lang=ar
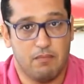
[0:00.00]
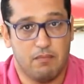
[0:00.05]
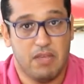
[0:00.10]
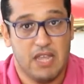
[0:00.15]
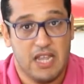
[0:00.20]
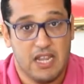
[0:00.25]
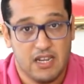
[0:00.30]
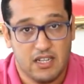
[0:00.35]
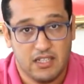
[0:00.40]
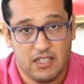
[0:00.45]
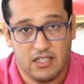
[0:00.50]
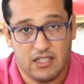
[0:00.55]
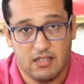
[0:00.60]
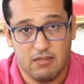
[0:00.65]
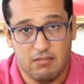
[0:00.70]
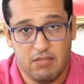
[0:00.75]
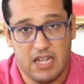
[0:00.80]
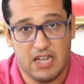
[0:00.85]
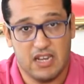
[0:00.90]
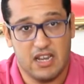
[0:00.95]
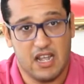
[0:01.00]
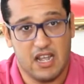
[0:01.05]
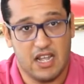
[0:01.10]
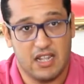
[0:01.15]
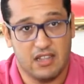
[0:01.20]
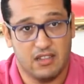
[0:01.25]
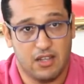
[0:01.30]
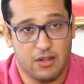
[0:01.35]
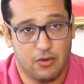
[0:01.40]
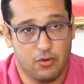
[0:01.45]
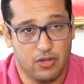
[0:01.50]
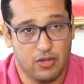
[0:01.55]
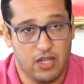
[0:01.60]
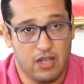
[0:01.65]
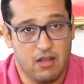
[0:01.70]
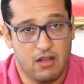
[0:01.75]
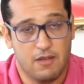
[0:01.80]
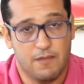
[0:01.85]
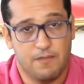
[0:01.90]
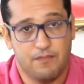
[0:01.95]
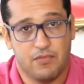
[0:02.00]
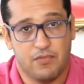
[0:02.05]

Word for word: بينت بأنها عندها رؤية